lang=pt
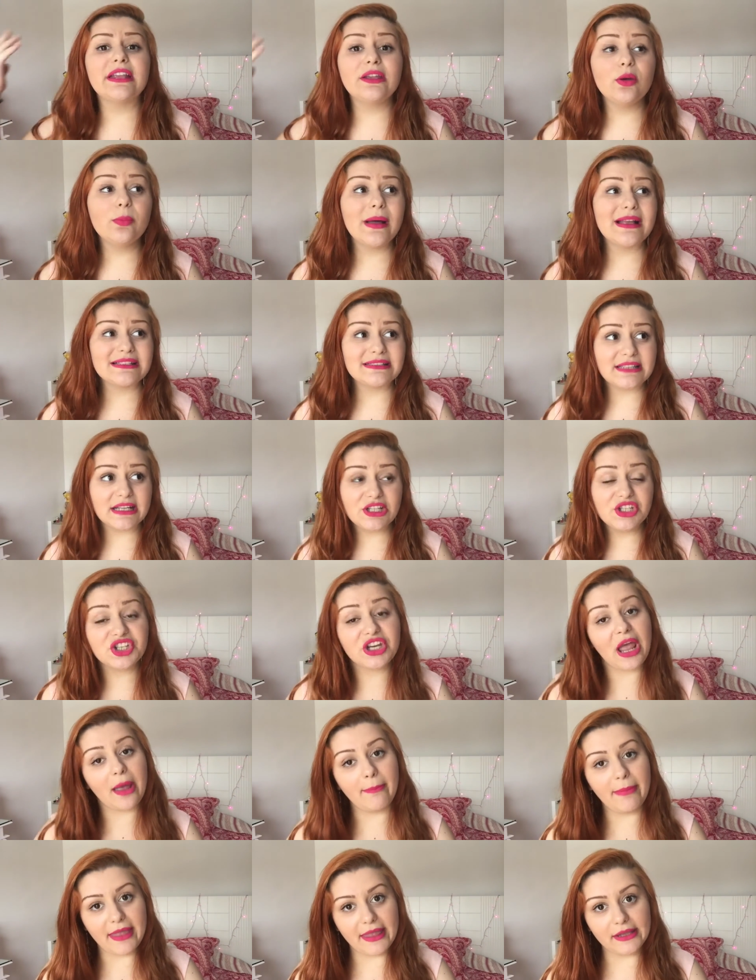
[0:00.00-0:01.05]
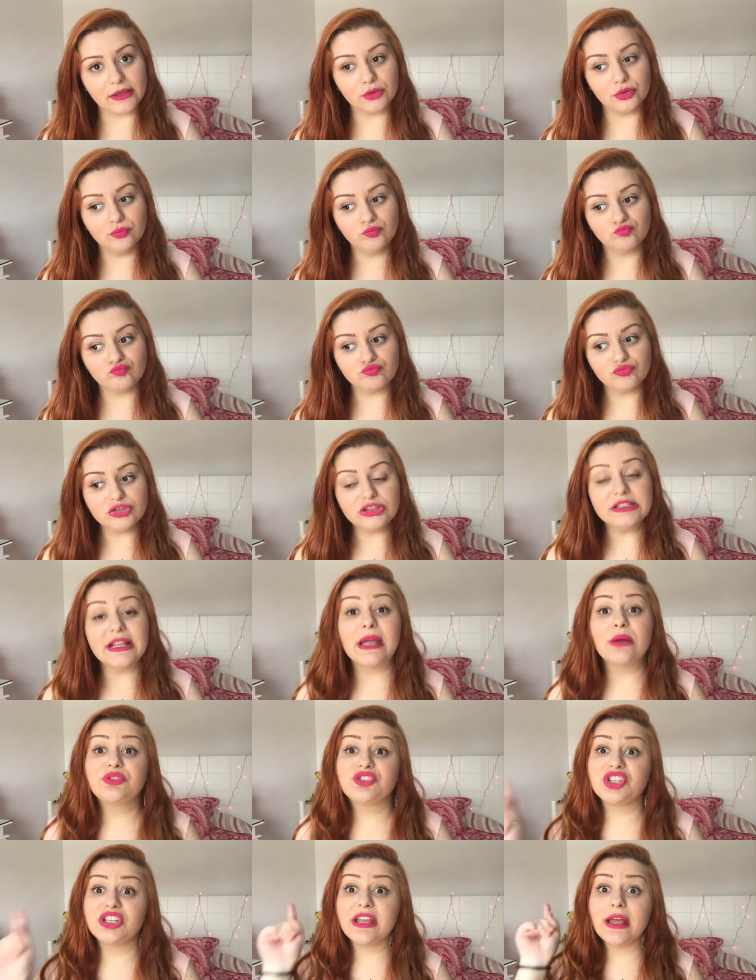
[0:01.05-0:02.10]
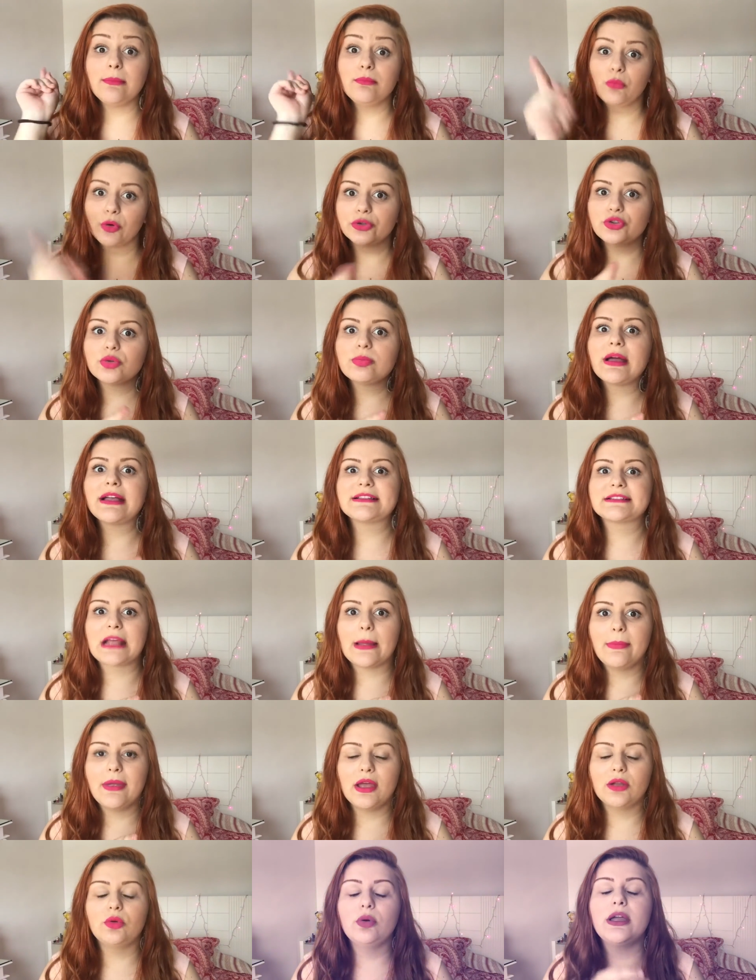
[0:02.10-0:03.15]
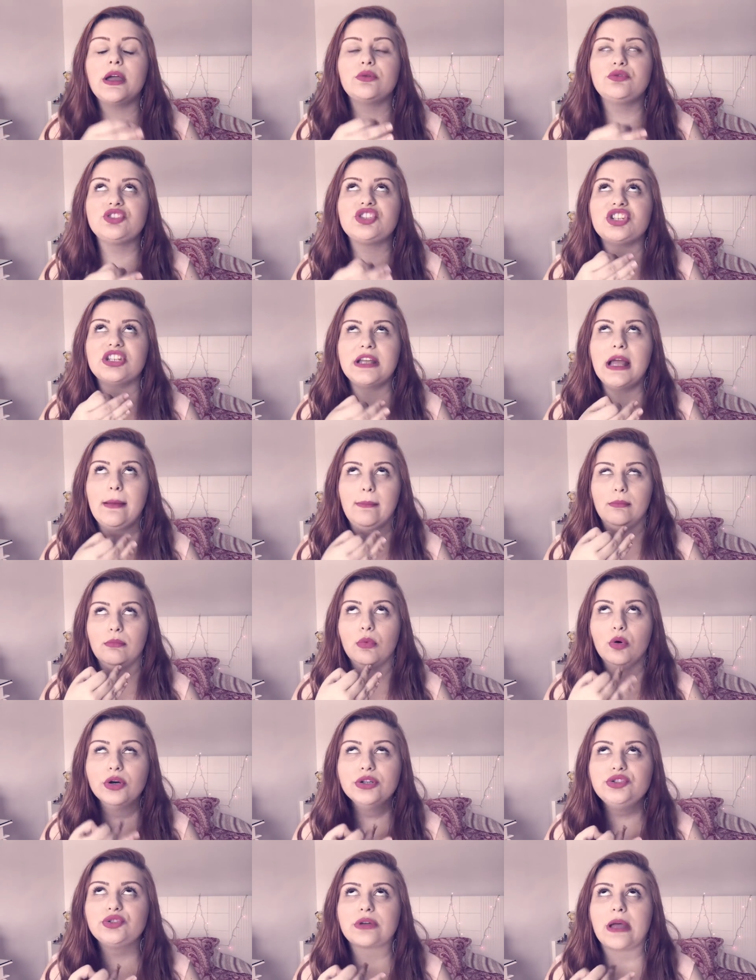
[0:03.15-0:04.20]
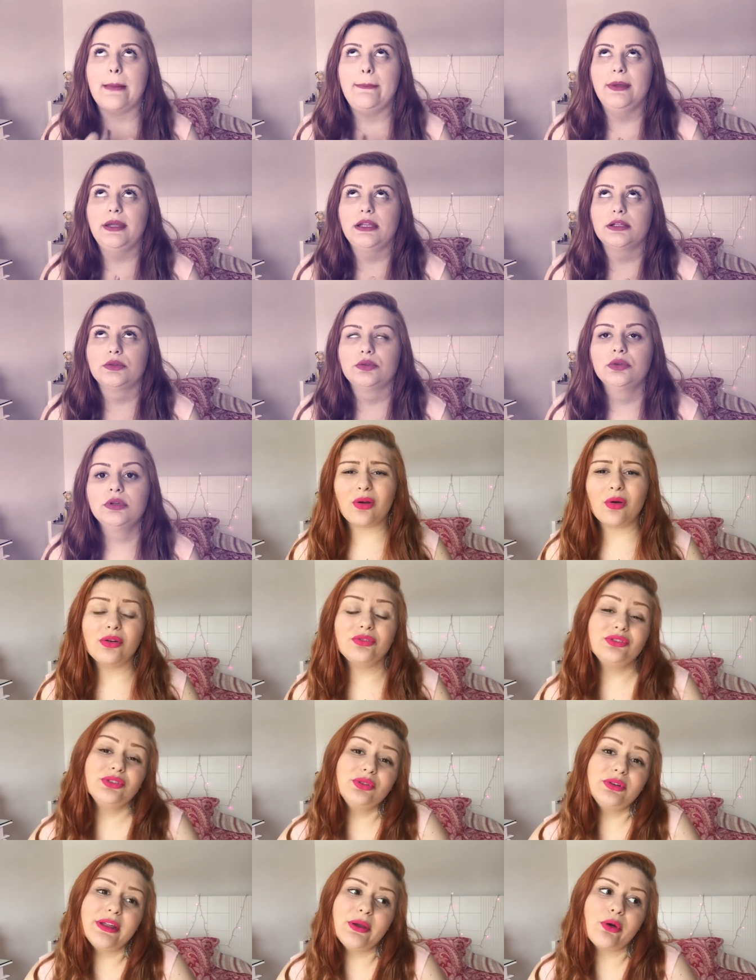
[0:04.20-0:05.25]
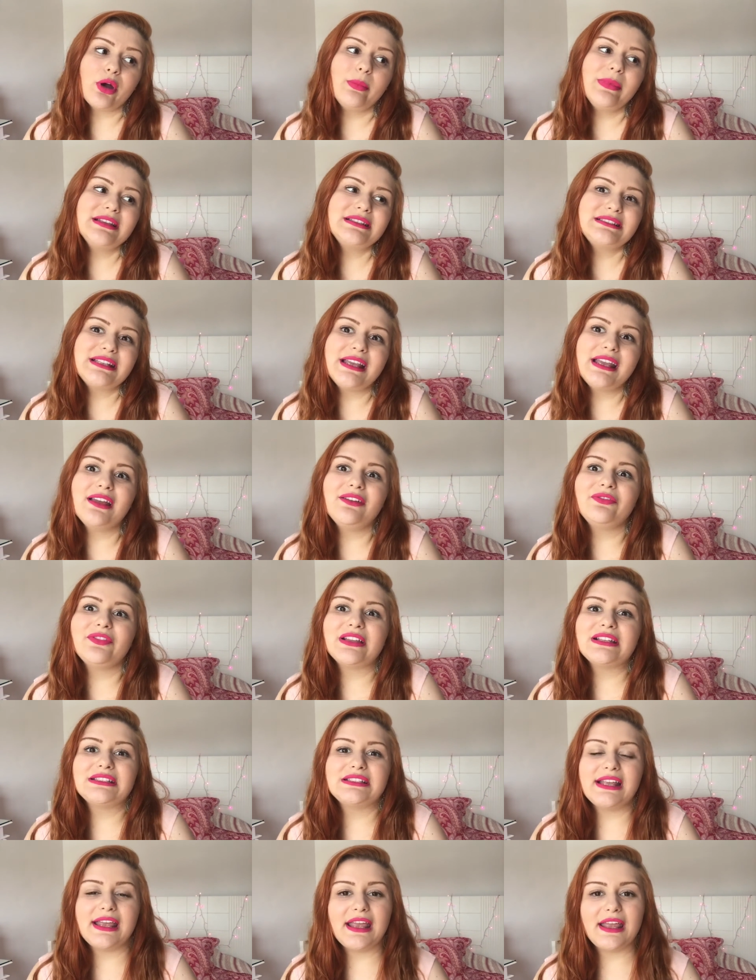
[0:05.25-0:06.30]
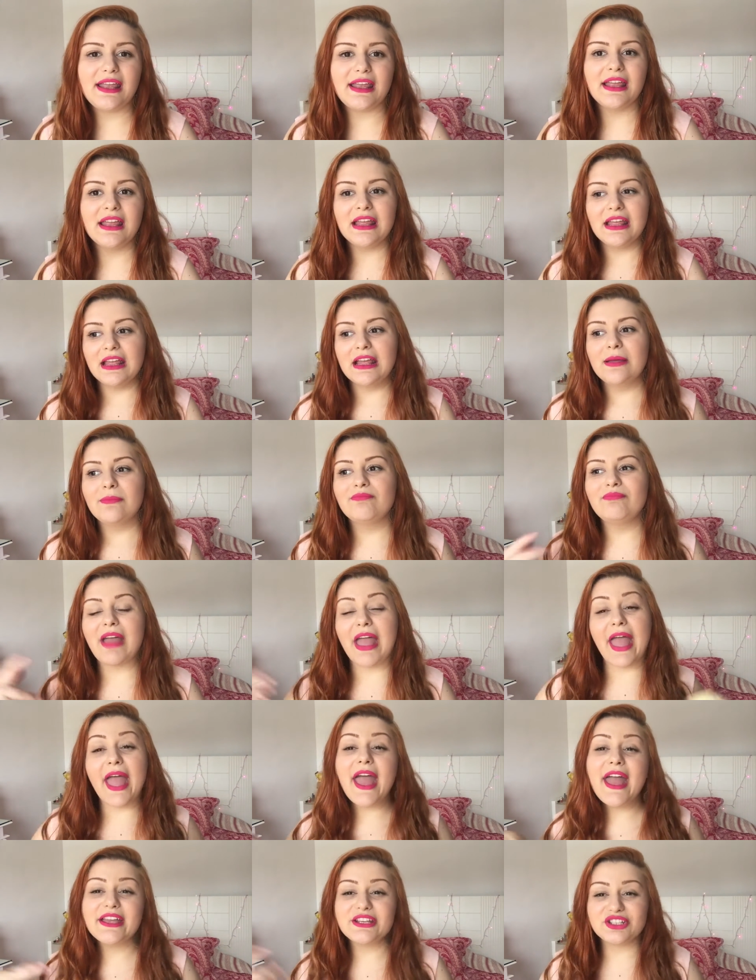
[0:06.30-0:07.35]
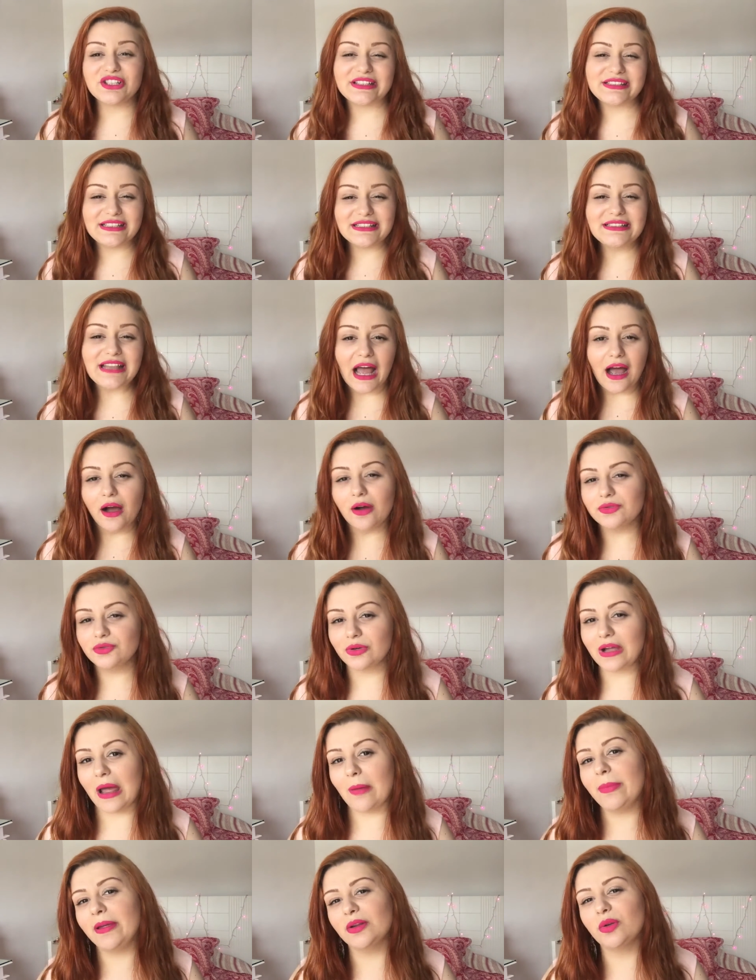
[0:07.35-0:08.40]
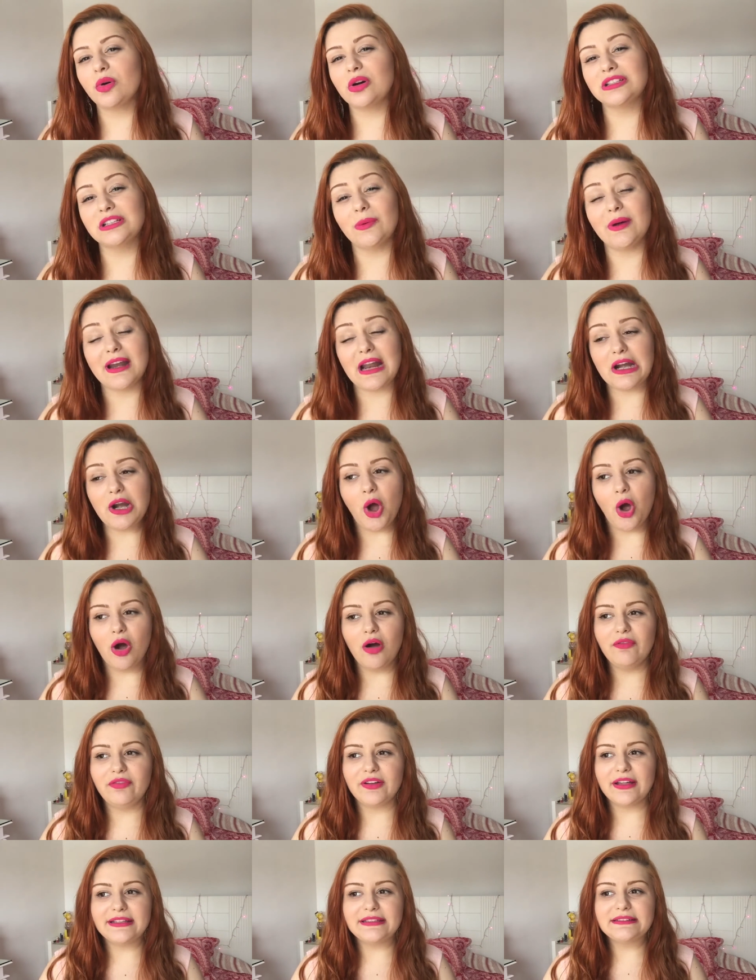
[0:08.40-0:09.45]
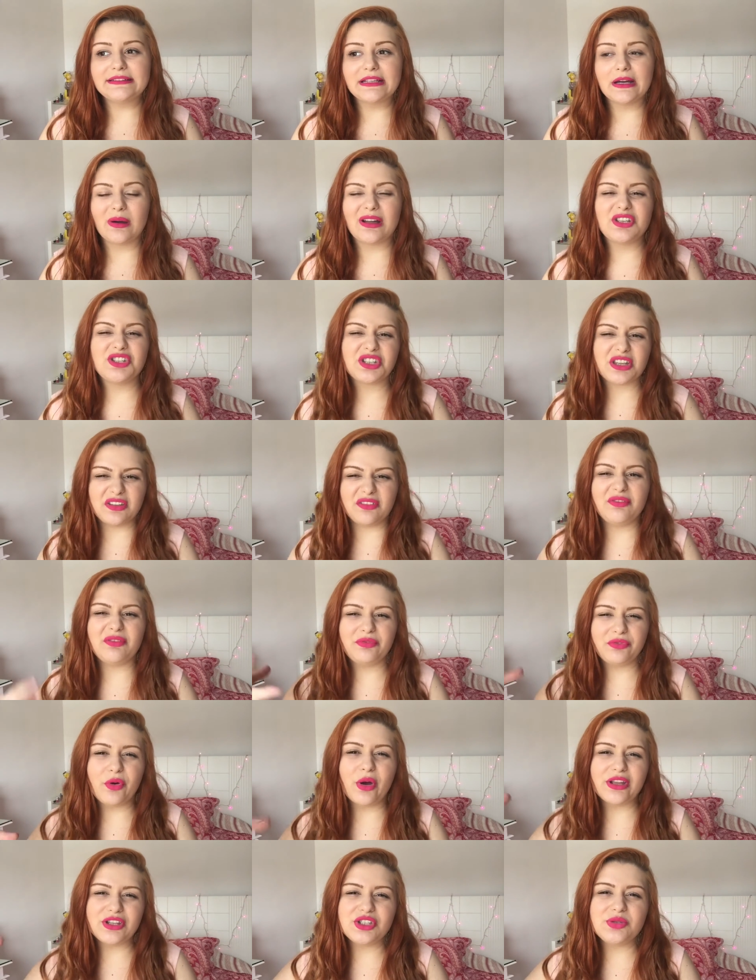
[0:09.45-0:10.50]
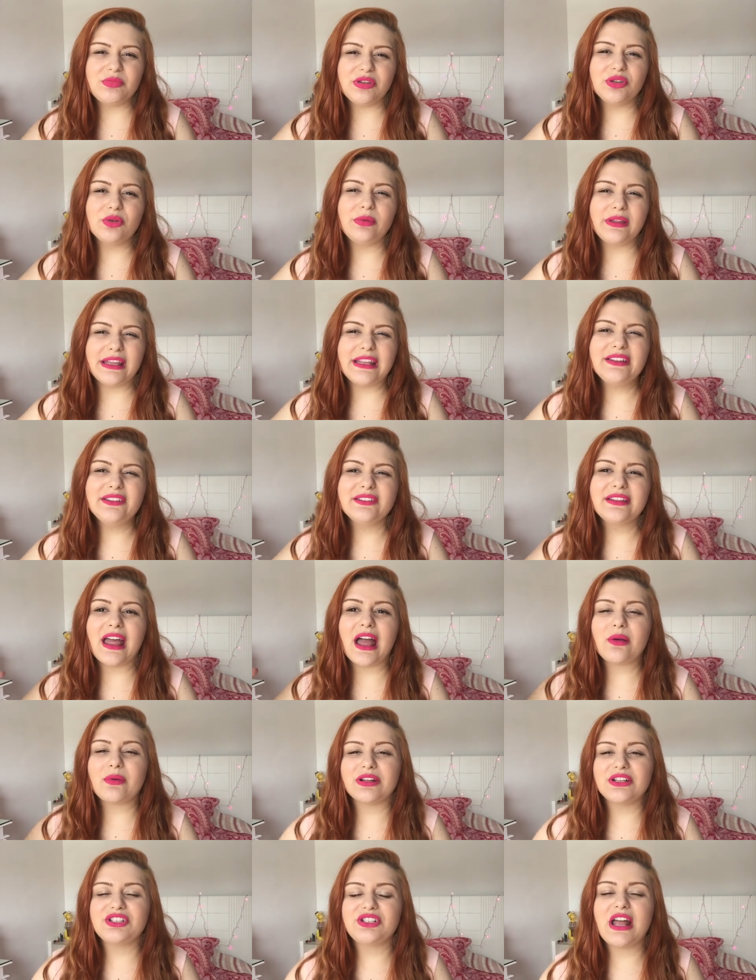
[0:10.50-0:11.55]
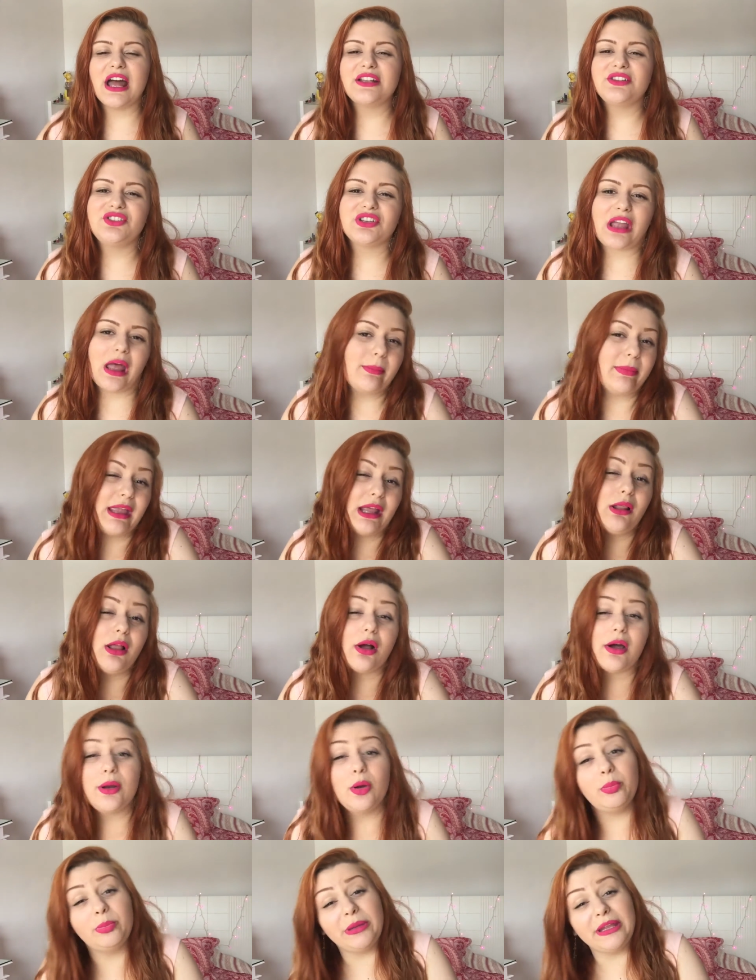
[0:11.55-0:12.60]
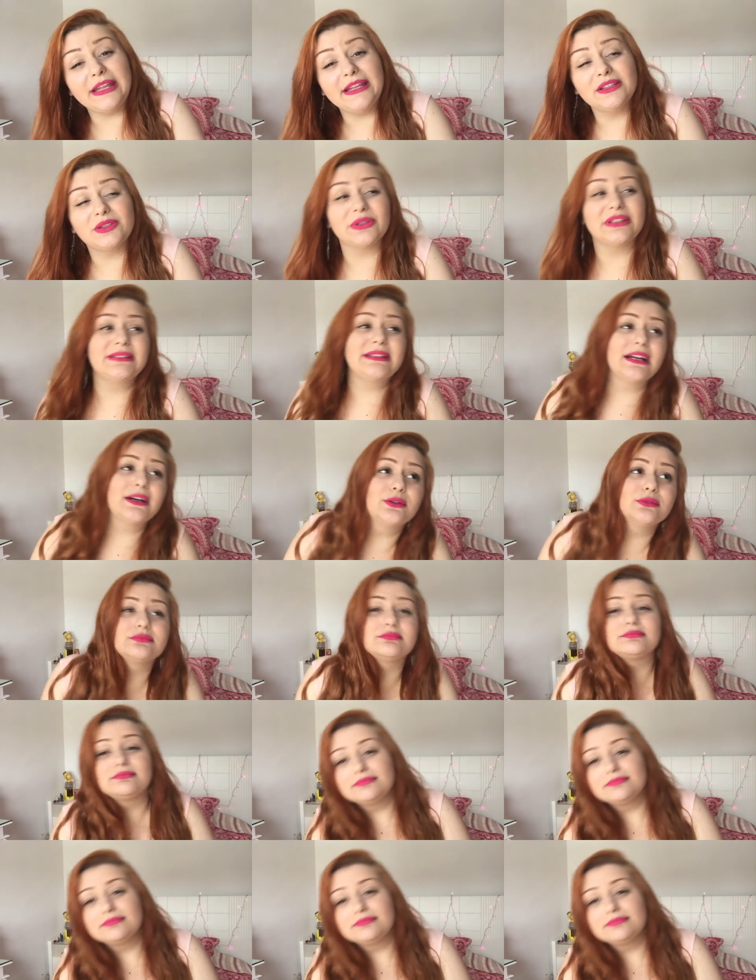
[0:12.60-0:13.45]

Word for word: tenho bastante cabelo. Eu tinha muito mais cabelo, eu tinha muito cabelo. Quando eu comecei a fazer mechas e tal no cabelo quando eu era nova, então acho que foi diminuindo, né, a quantidade de cabelo, agora eu pinto, então